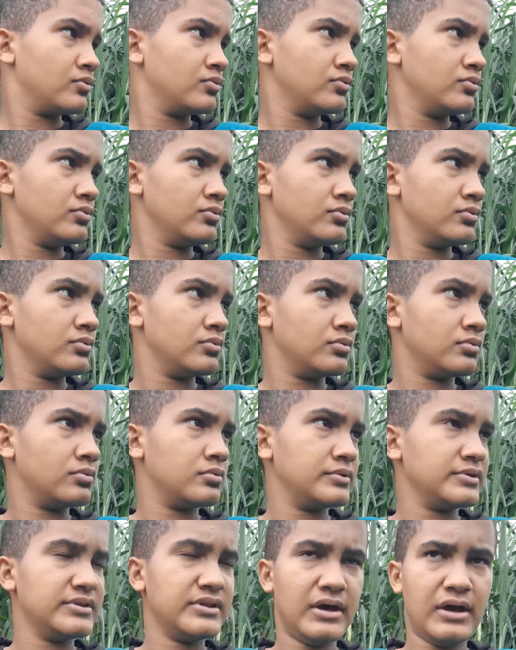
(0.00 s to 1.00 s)
O
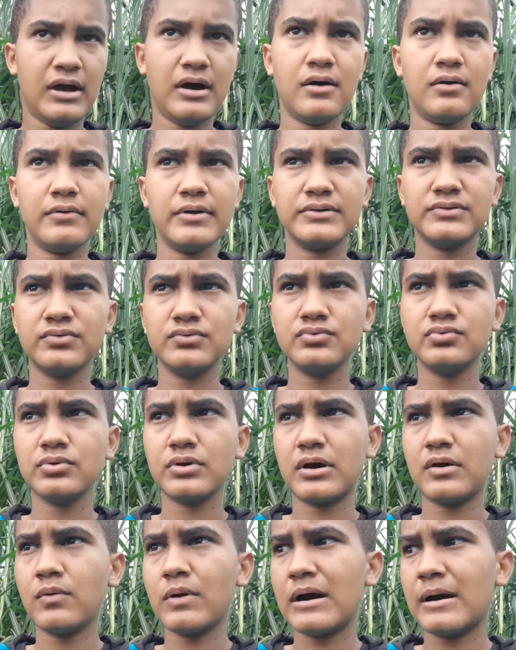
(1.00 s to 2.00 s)
ideal é
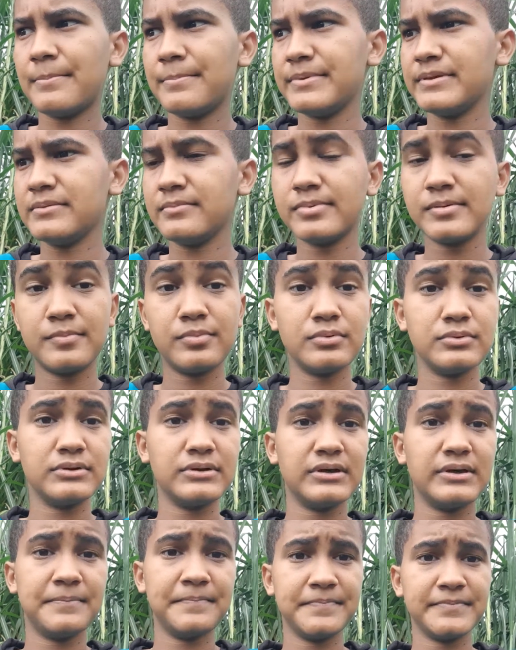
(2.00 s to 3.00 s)
tuturar o capim para
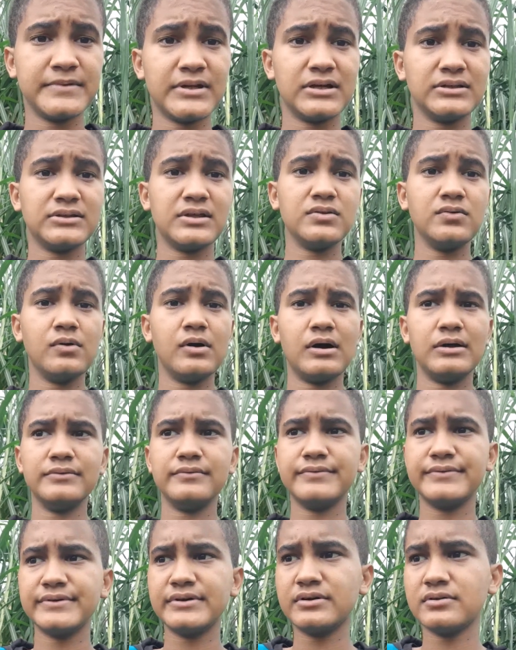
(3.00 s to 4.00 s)
poder tratar do
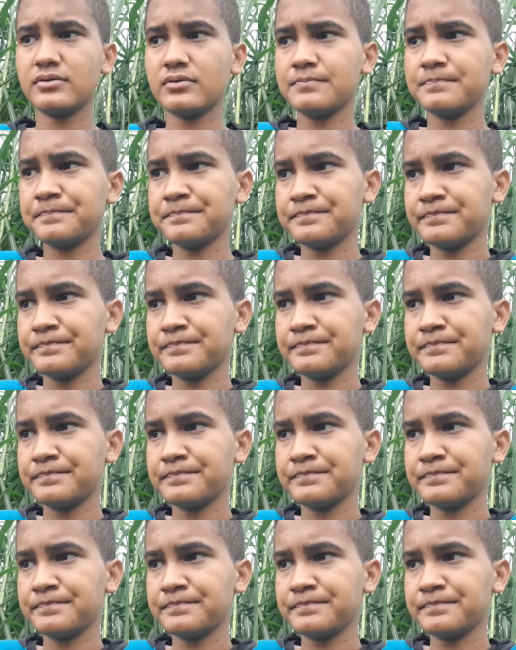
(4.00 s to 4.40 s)
gado, certo?